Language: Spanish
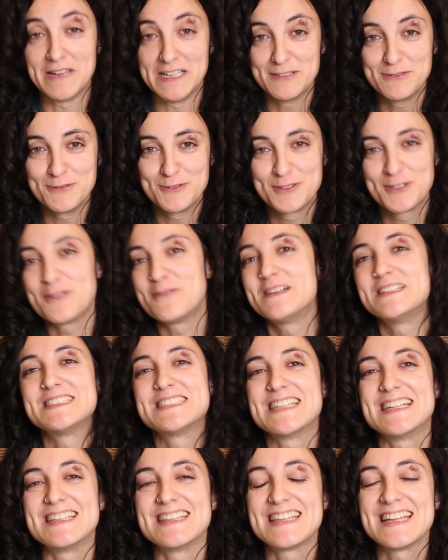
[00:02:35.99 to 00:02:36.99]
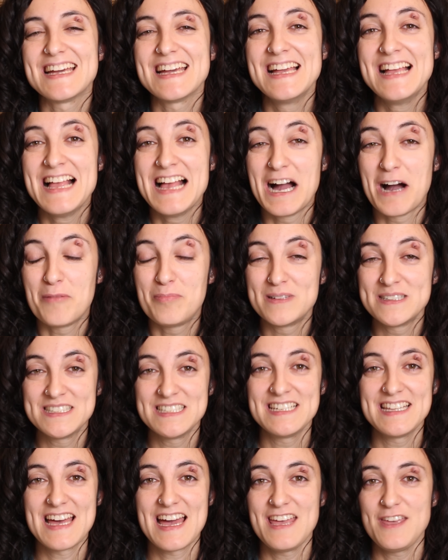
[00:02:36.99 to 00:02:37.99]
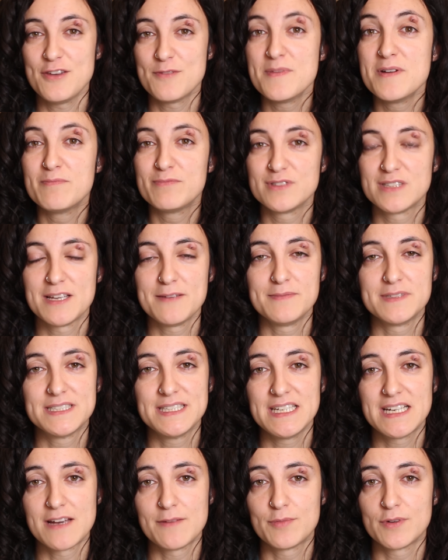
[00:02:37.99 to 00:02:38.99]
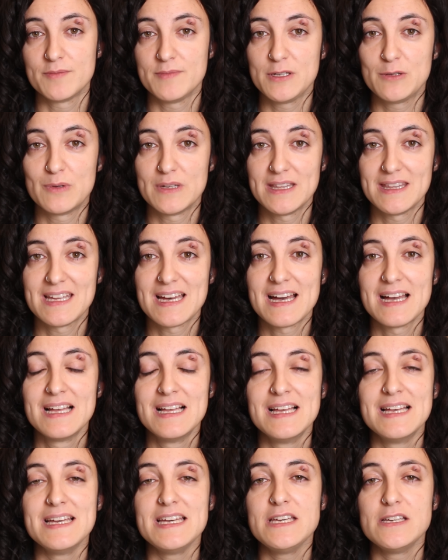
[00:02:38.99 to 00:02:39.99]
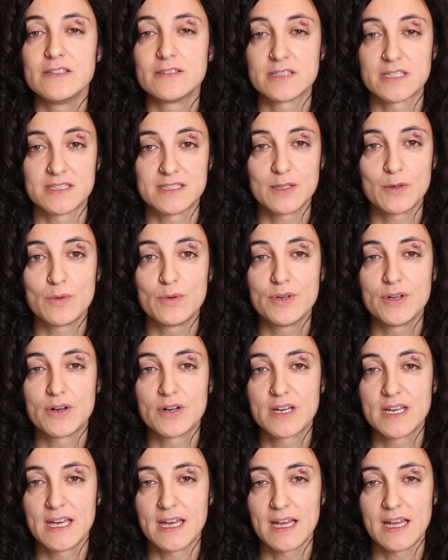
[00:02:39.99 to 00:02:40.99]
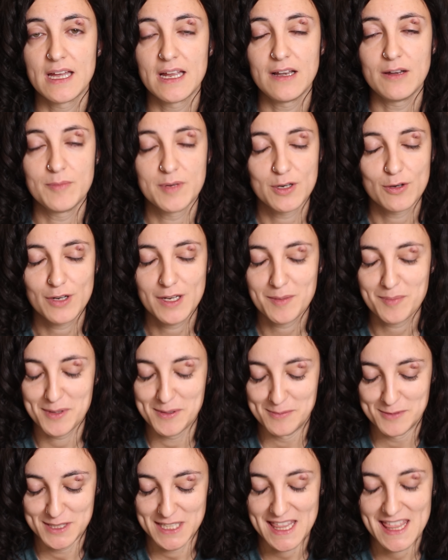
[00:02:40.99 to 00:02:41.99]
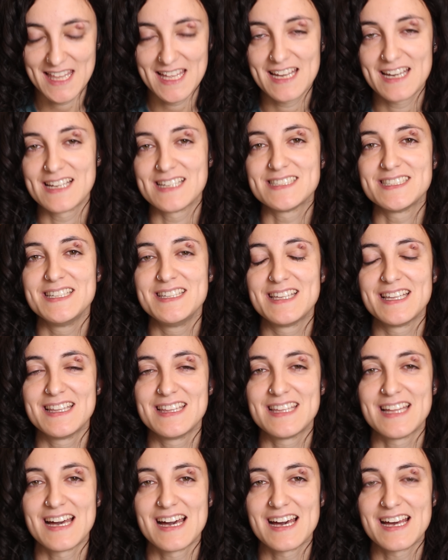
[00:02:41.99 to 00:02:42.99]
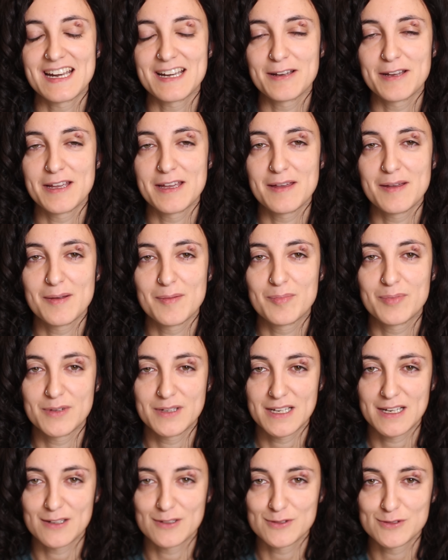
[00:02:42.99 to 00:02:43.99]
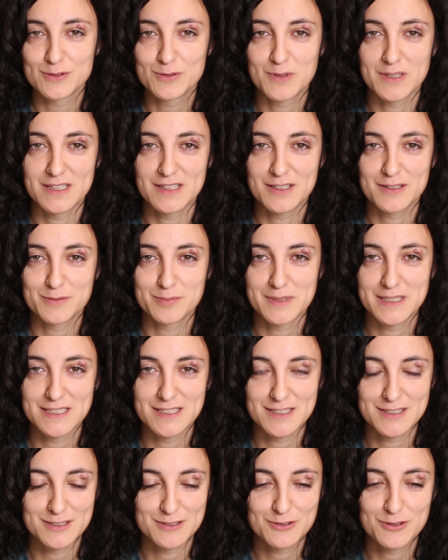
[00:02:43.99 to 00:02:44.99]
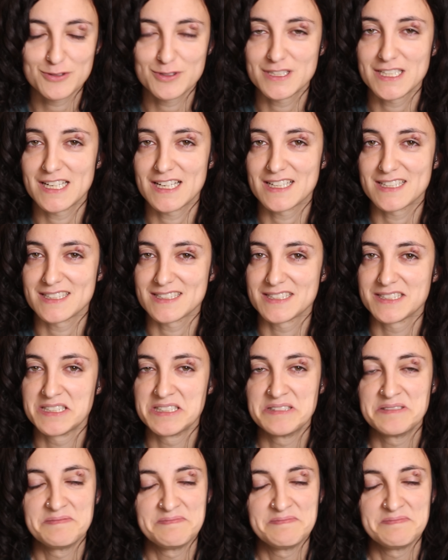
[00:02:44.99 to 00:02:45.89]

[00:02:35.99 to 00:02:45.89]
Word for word: Me asustó bastante. A partir de ahí yo me puse a investigar por mi cuenta y os aseguro que lo mejor que podemos hacer es intentar eh, ponernos cuantas menos cosas